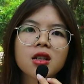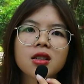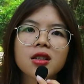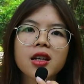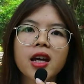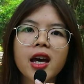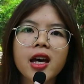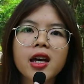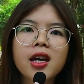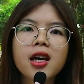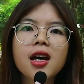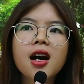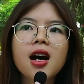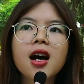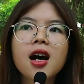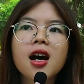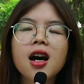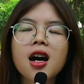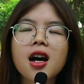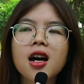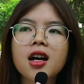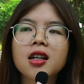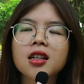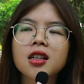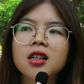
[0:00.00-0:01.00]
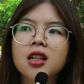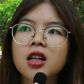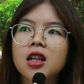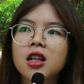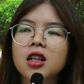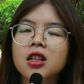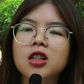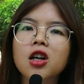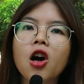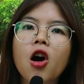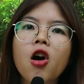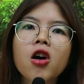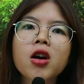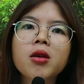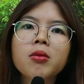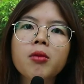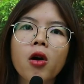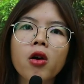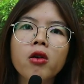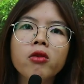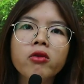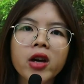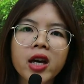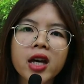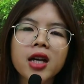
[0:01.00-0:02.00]
để à, coi
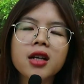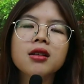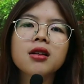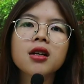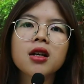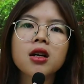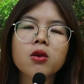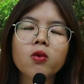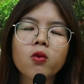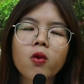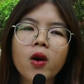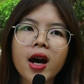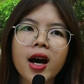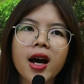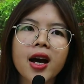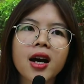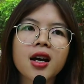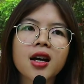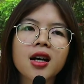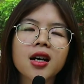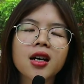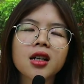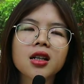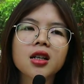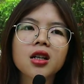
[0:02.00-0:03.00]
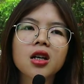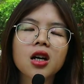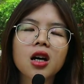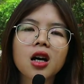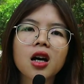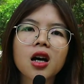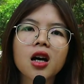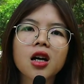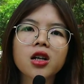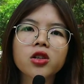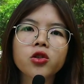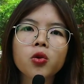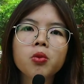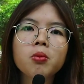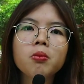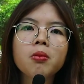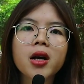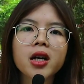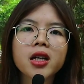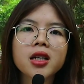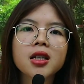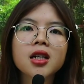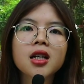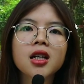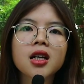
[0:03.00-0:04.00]
mọi việc và à, chuẩn
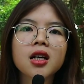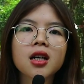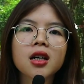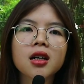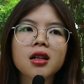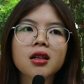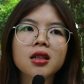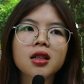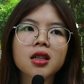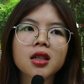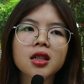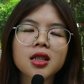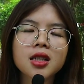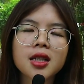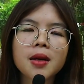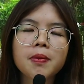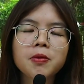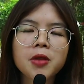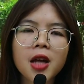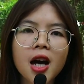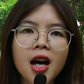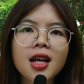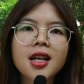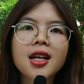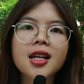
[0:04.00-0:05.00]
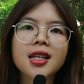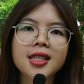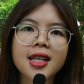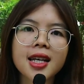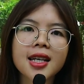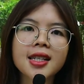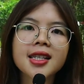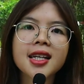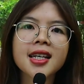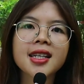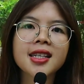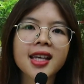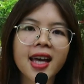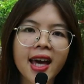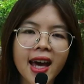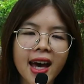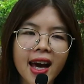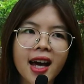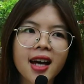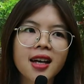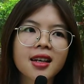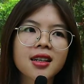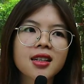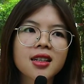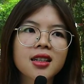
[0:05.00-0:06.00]
bị à, sắp tới là sẽ xây
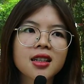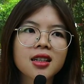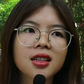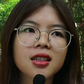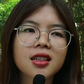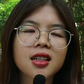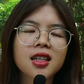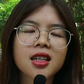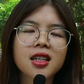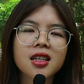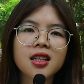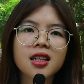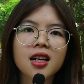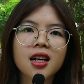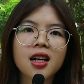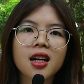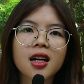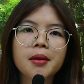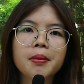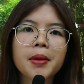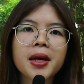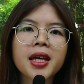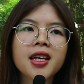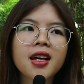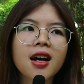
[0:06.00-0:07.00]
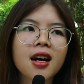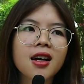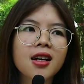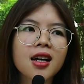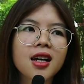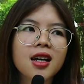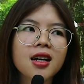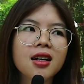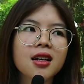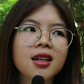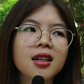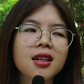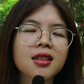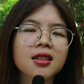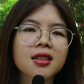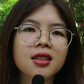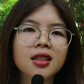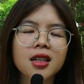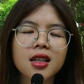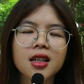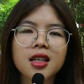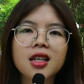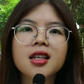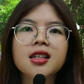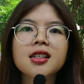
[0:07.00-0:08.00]
nhà. Thì à, bây giờ là
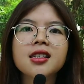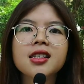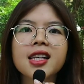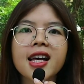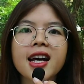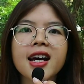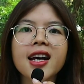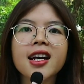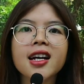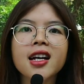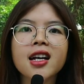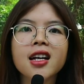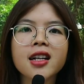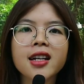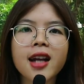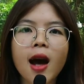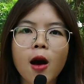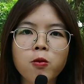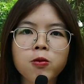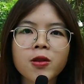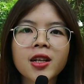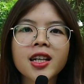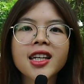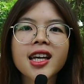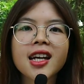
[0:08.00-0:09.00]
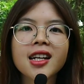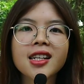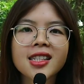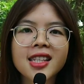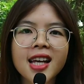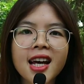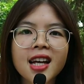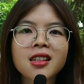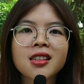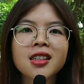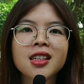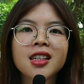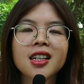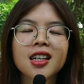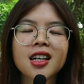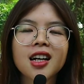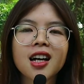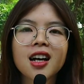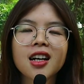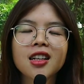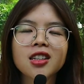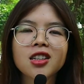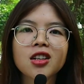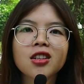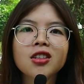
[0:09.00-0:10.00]
Yến sẽ đọc cái danh sách
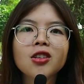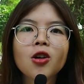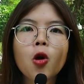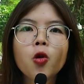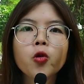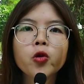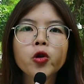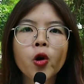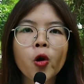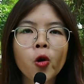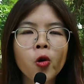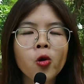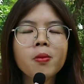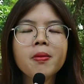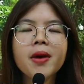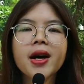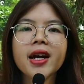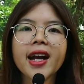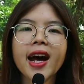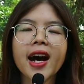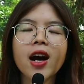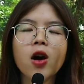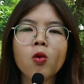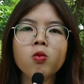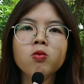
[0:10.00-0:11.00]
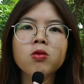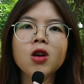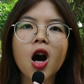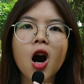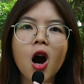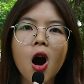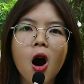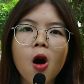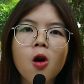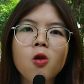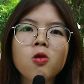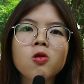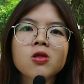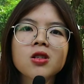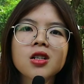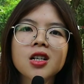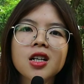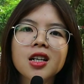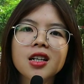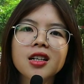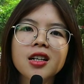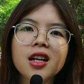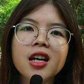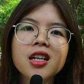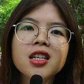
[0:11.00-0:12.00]
à, những cô chú mà đã ủng hộ
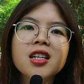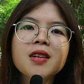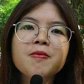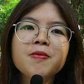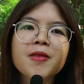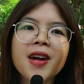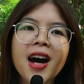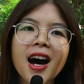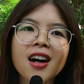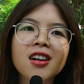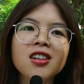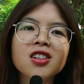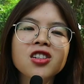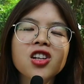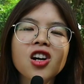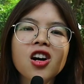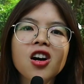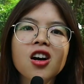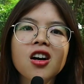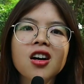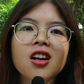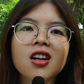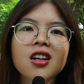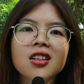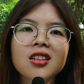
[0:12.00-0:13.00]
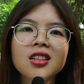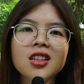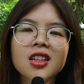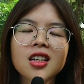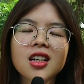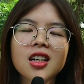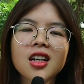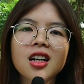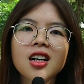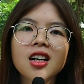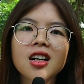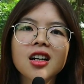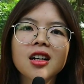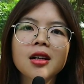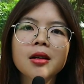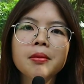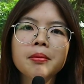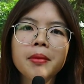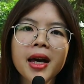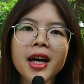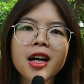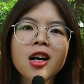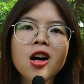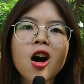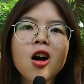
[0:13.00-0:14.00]
để giúp đỡ cho à,
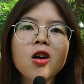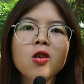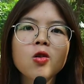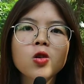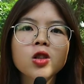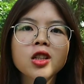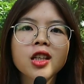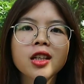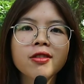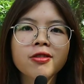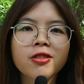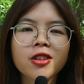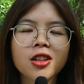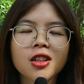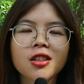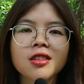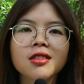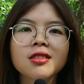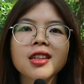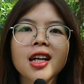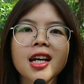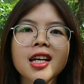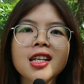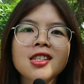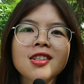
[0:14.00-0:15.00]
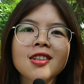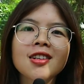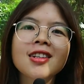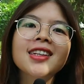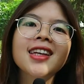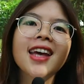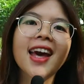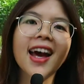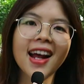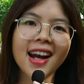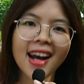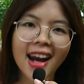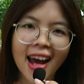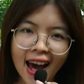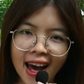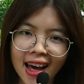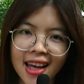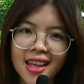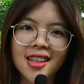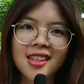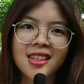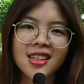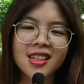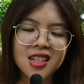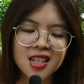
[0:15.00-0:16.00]
mẹ con của chị Phượng để sửa nhà
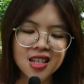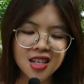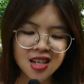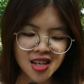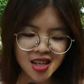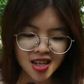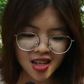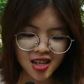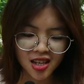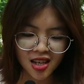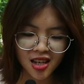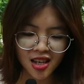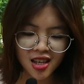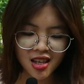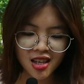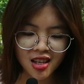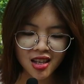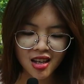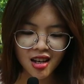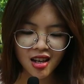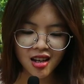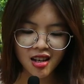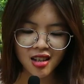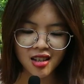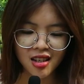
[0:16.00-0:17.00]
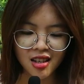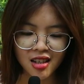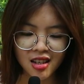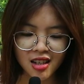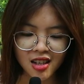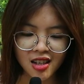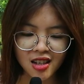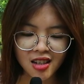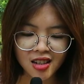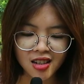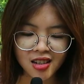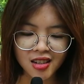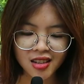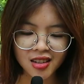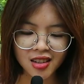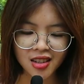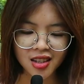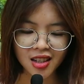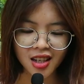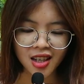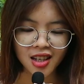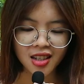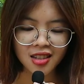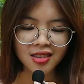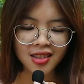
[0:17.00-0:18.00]
lại. Thì à, à,
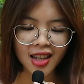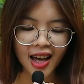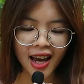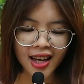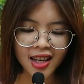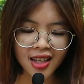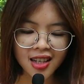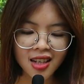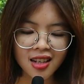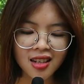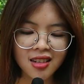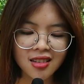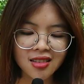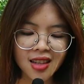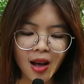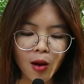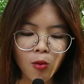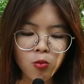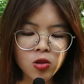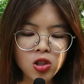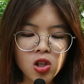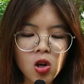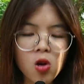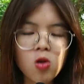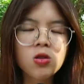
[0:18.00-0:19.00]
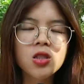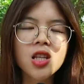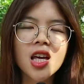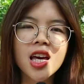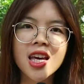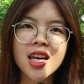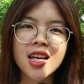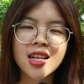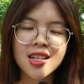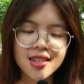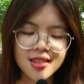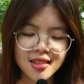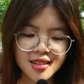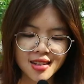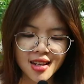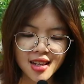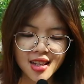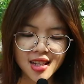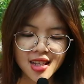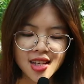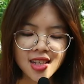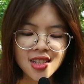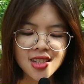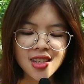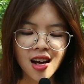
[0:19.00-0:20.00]
hiện tại tổng số tiền
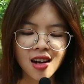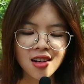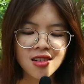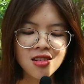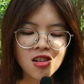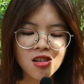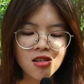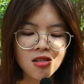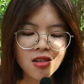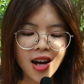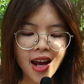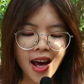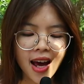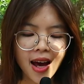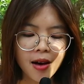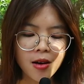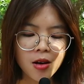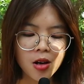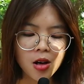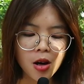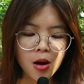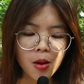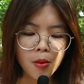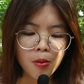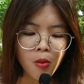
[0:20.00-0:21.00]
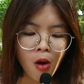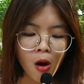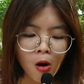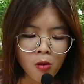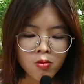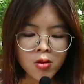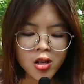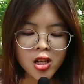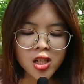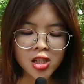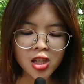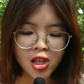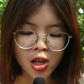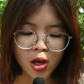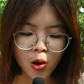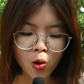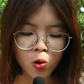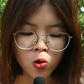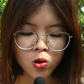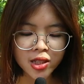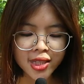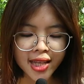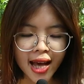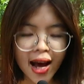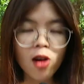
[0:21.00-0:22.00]
Yến nhận được là bốn mươi
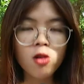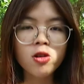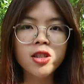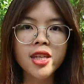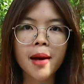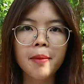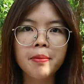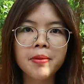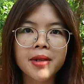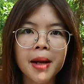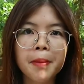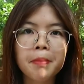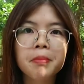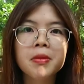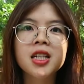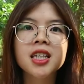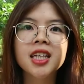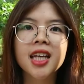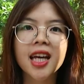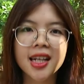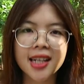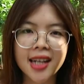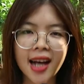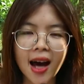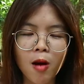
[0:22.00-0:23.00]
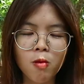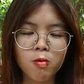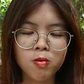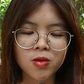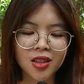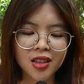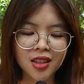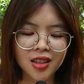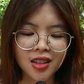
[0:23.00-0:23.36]
triệu sáu trăm năm mươi ngàn đồng.